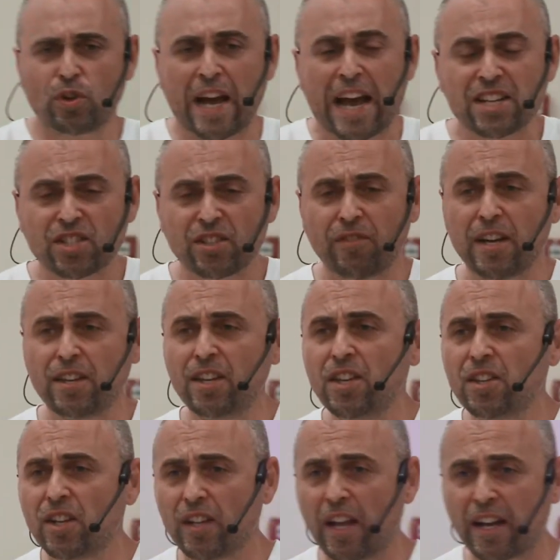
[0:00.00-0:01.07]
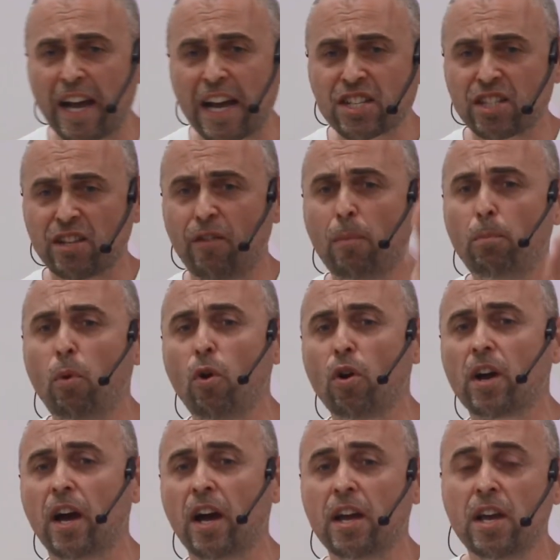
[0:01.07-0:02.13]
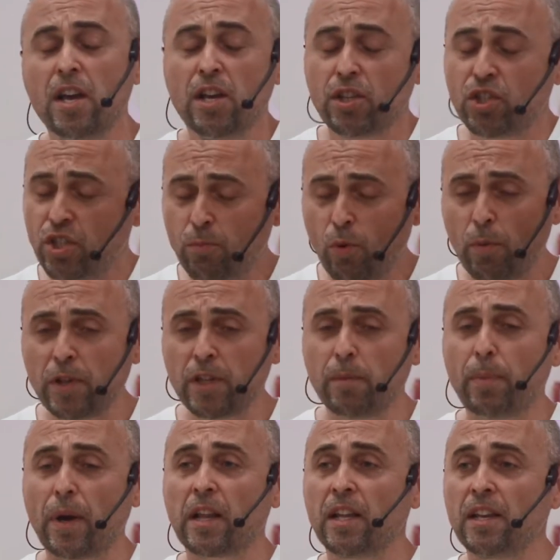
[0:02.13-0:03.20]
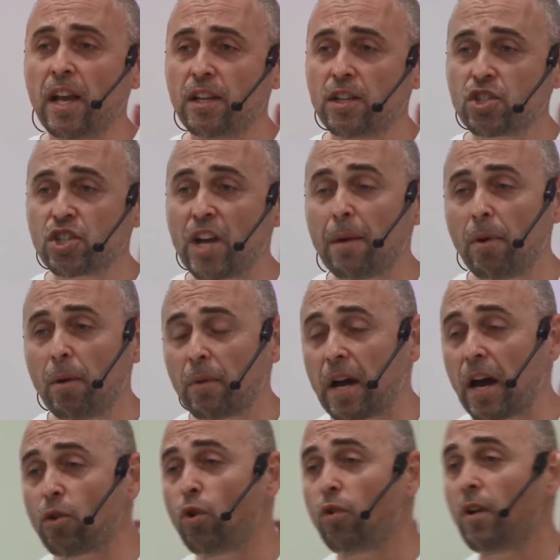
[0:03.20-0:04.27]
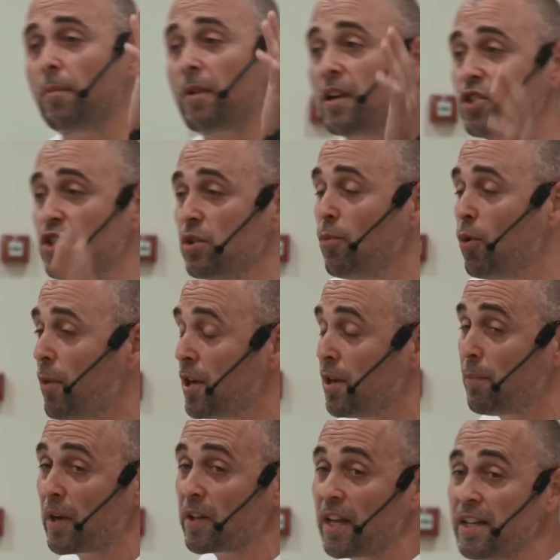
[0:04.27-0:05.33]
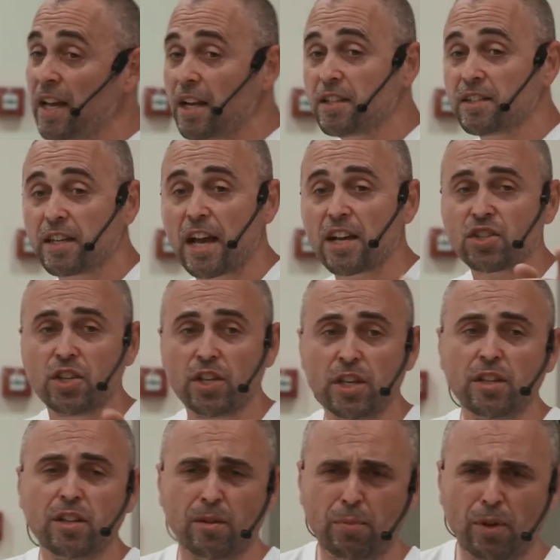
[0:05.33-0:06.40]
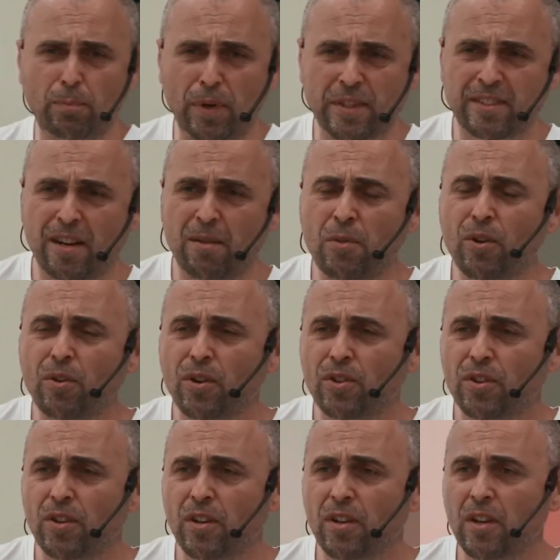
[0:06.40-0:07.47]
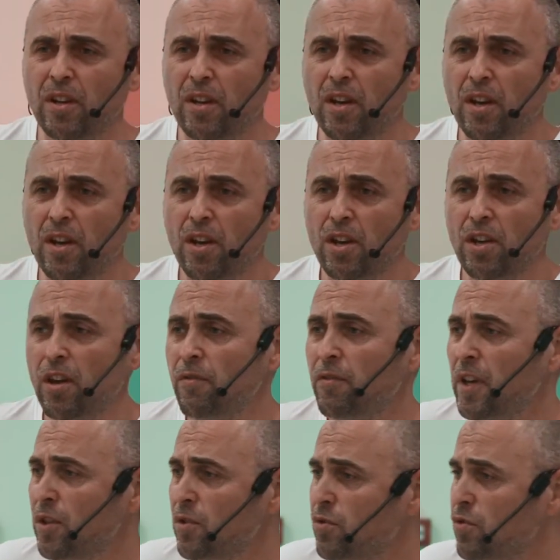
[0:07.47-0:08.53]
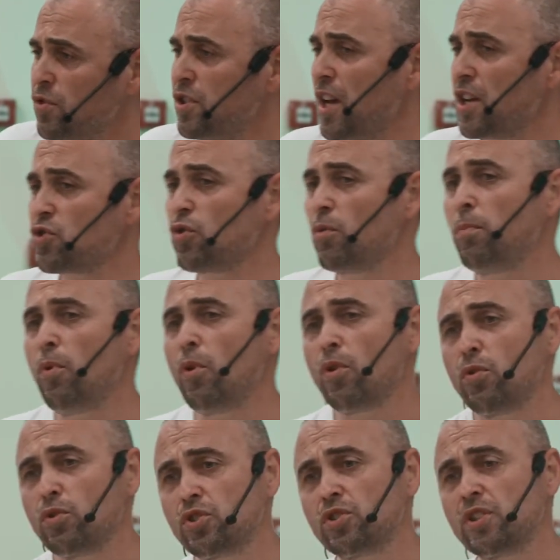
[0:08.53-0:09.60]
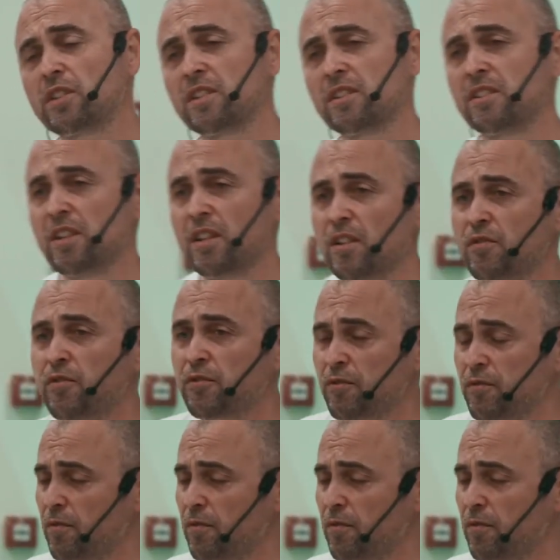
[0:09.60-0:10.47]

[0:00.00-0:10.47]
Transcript: каждого идола, каждого бога. К чему они поклонялись? Жабам, коровам, к чему бы они поклонялись, каждый идол был посрамлен. Я верю, друзья, что Бог хочет это сделать в